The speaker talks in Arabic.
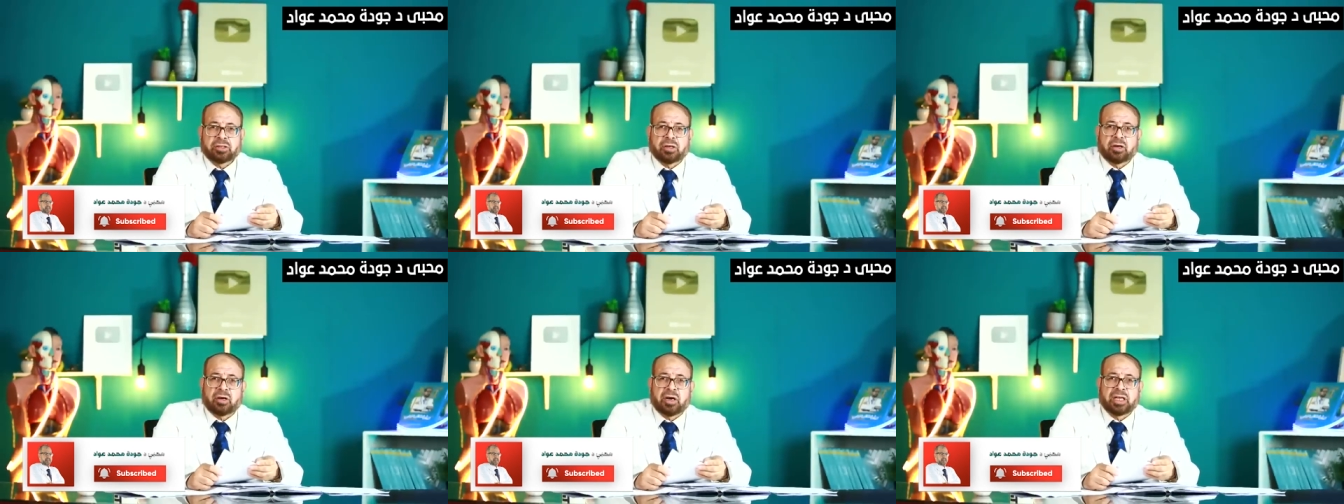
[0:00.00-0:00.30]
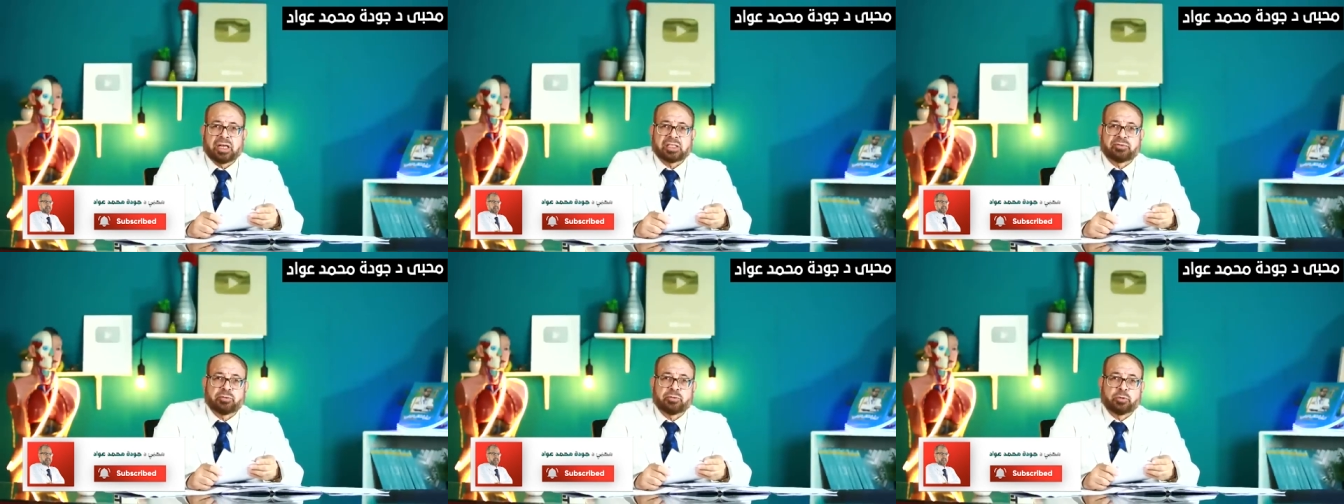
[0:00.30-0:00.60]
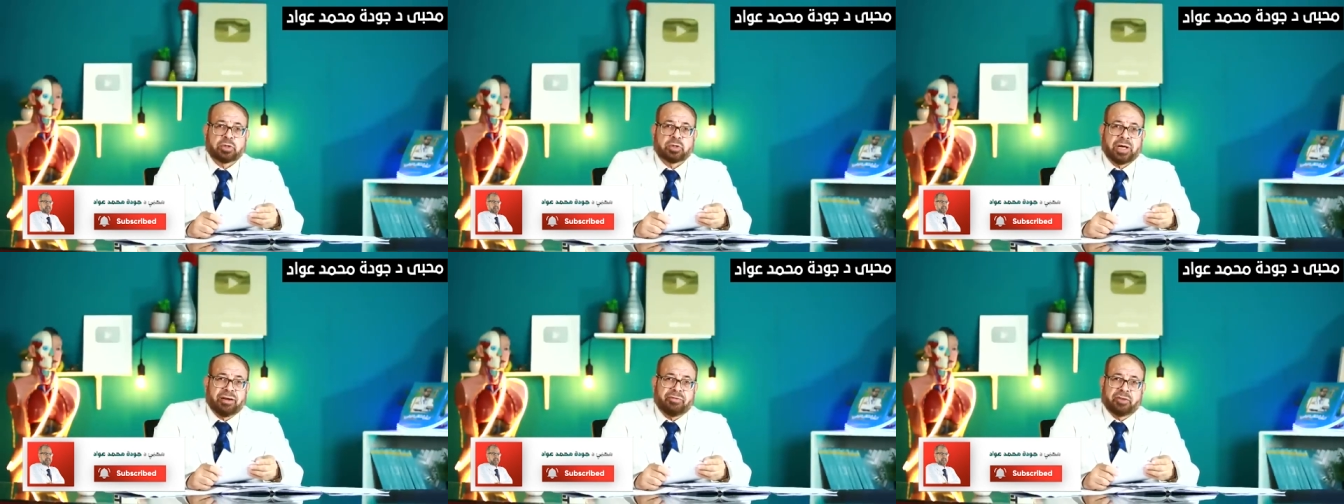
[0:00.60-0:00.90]
القذف
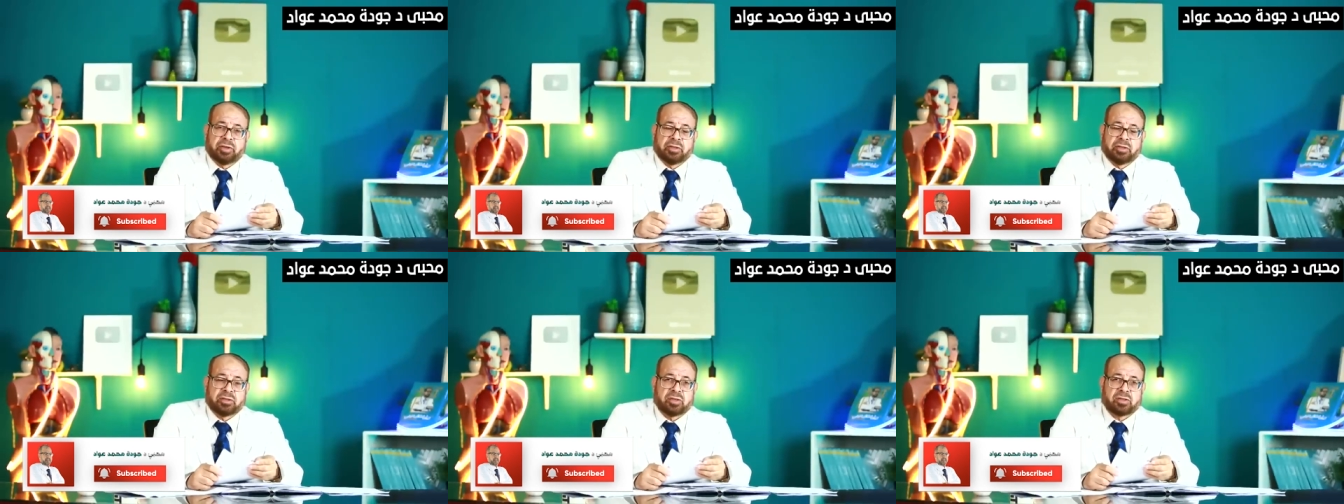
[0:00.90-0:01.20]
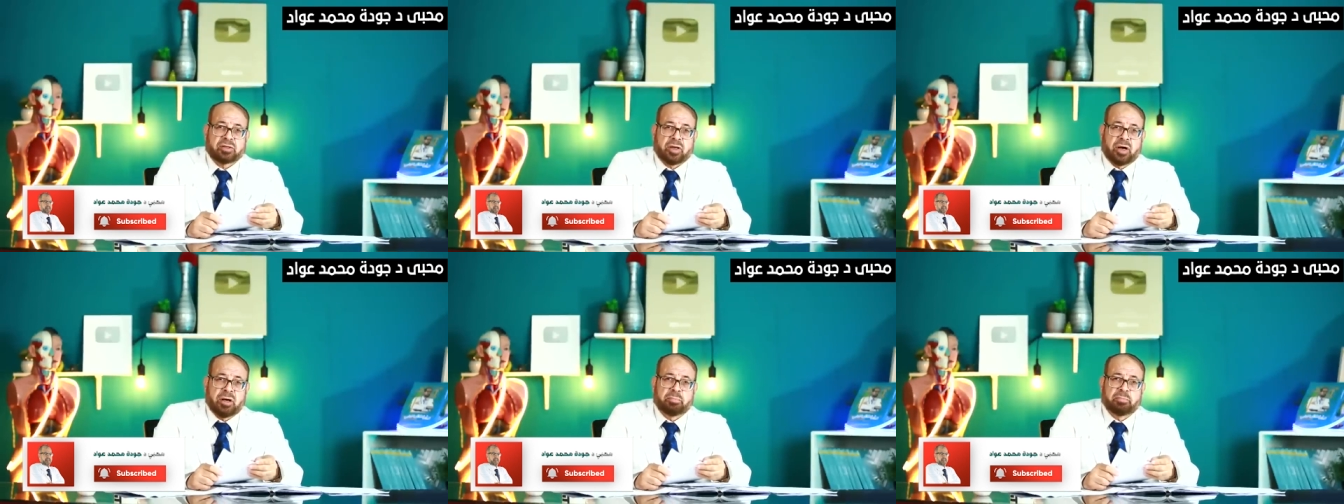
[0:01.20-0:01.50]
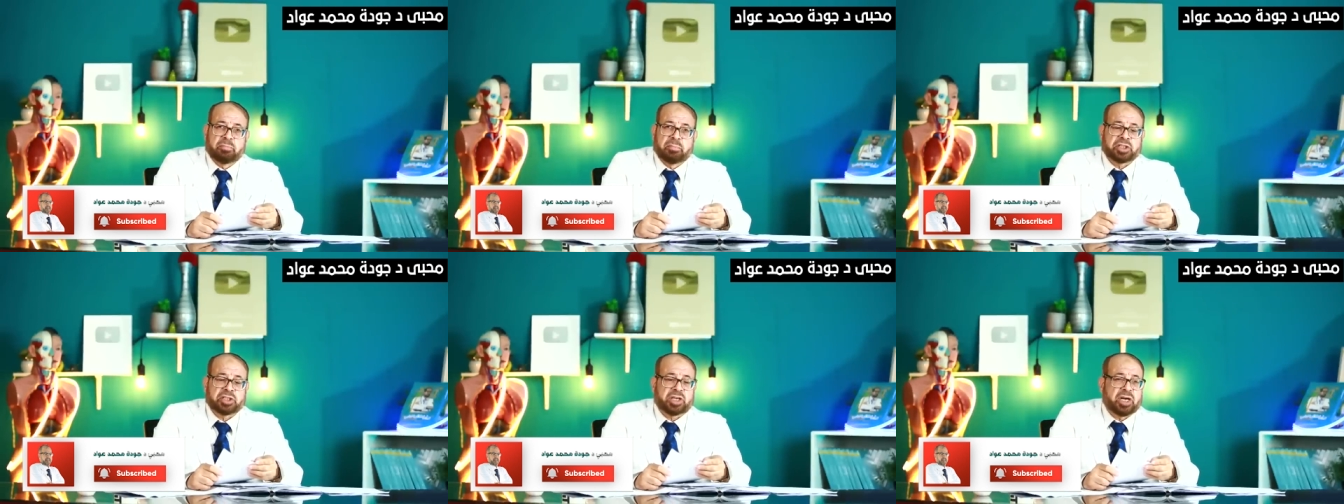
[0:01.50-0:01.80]
وضعف
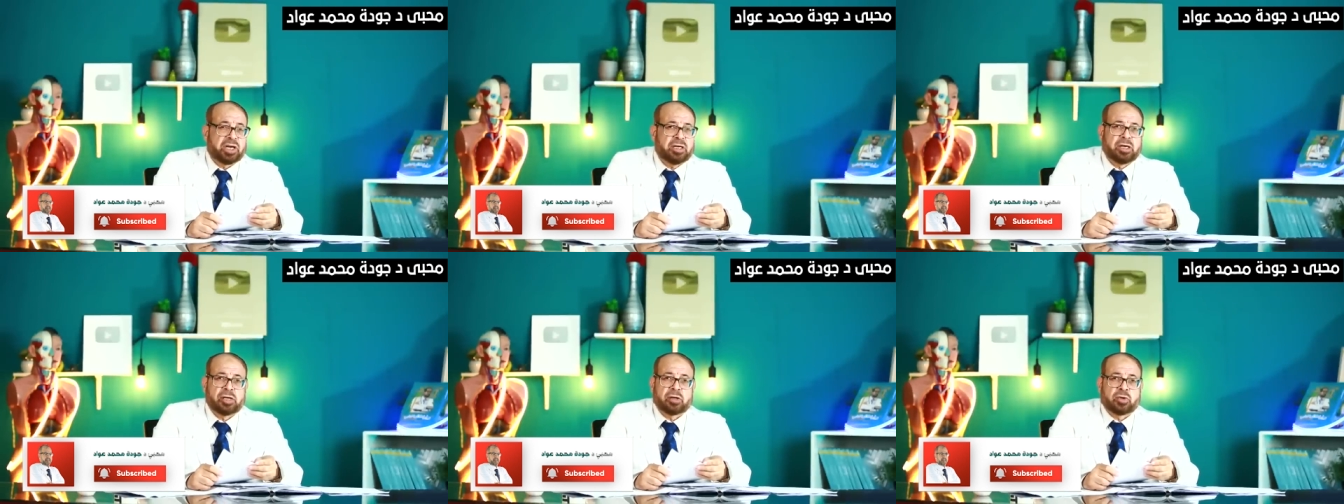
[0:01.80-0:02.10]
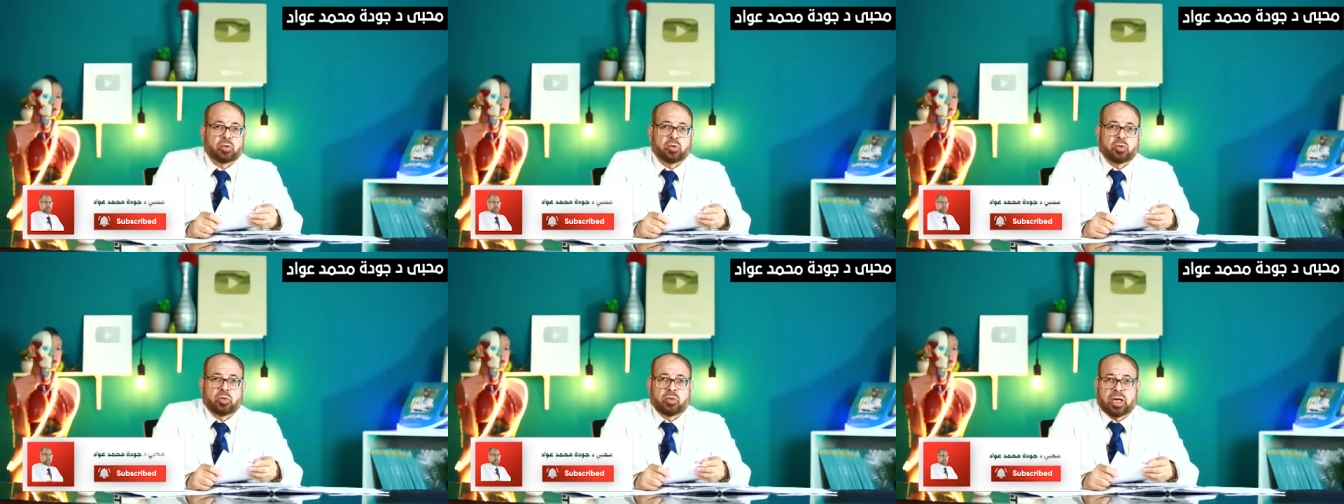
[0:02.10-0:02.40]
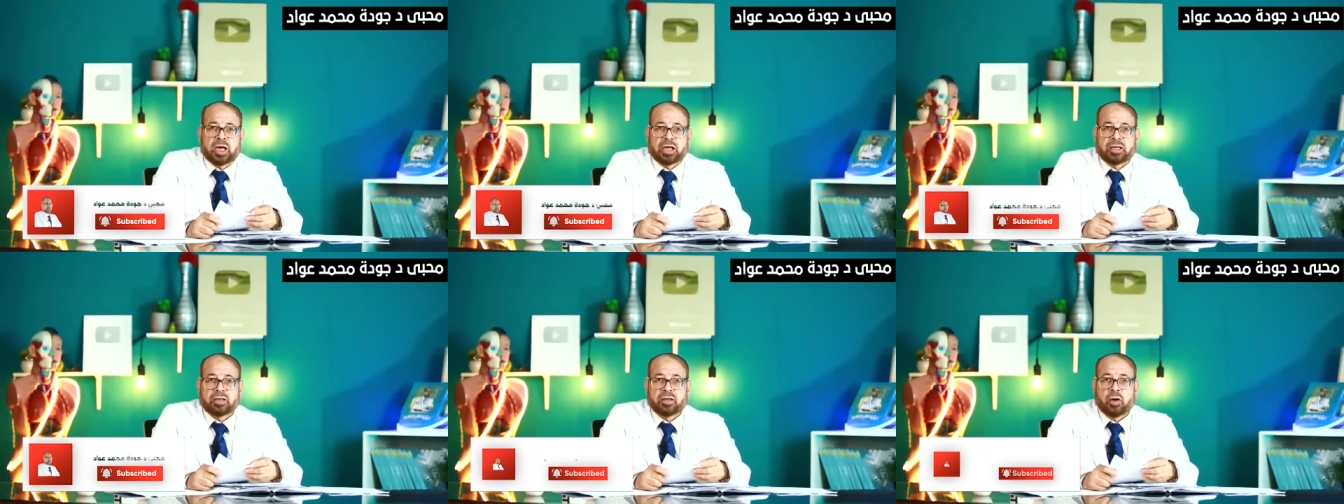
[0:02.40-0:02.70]
الانتصاب مش قليل
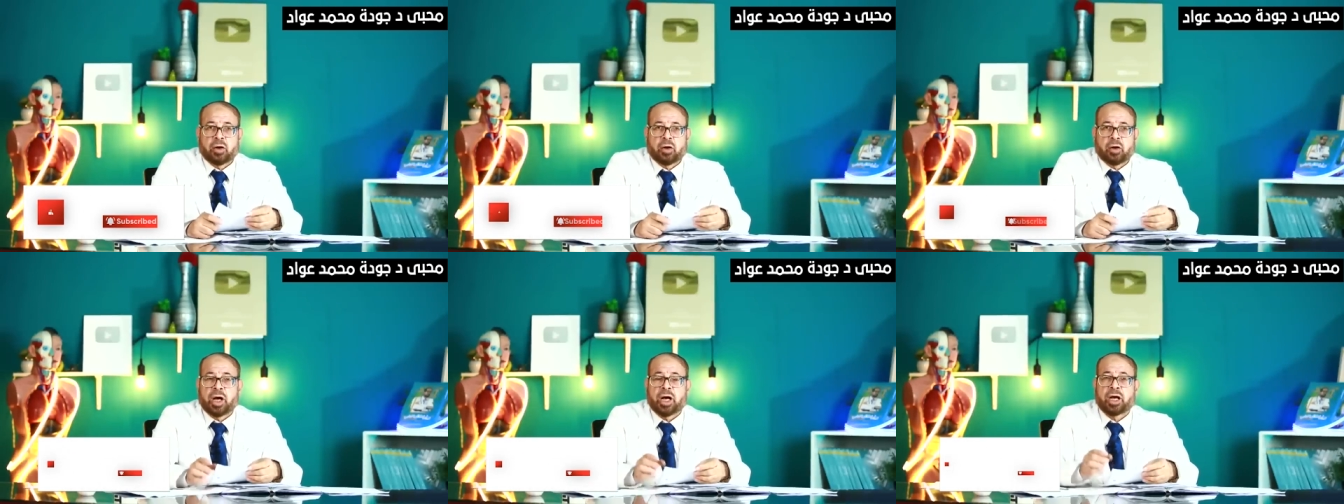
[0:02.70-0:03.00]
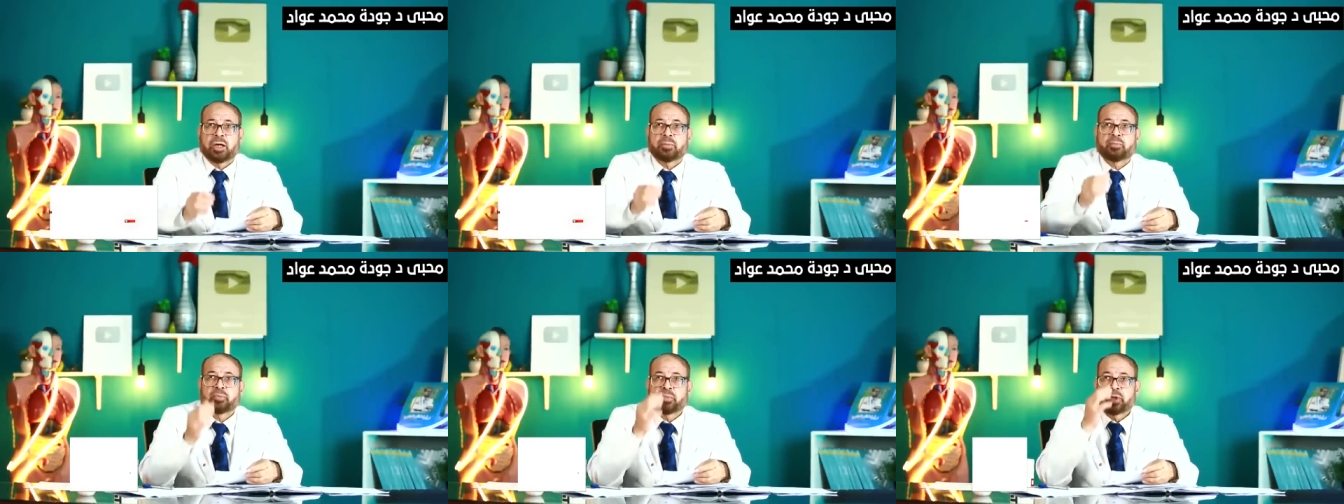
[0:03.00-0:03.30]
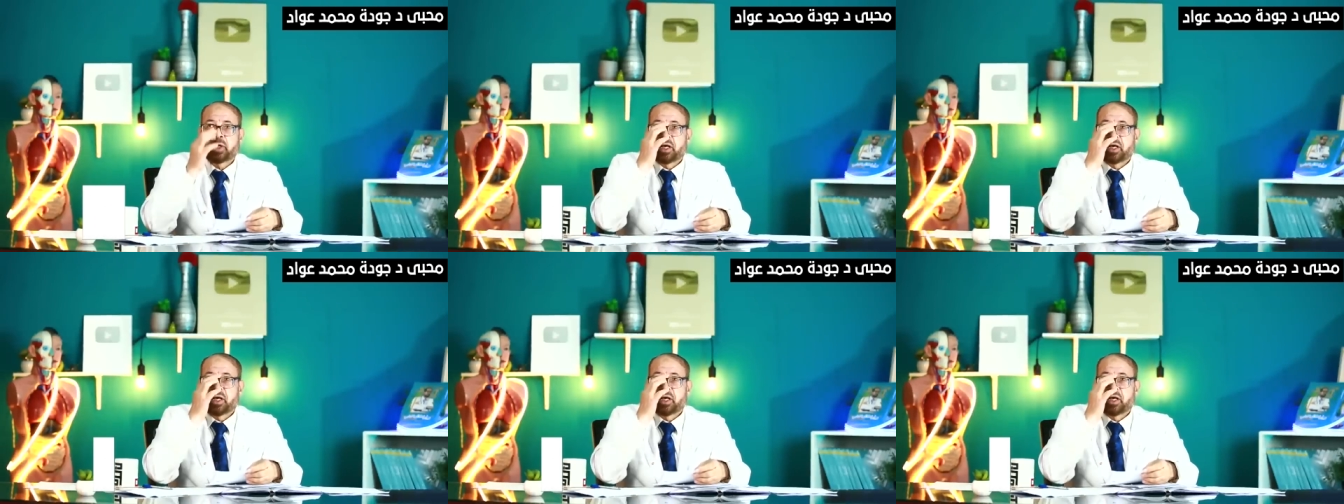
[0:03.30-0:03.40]
الرجوله هو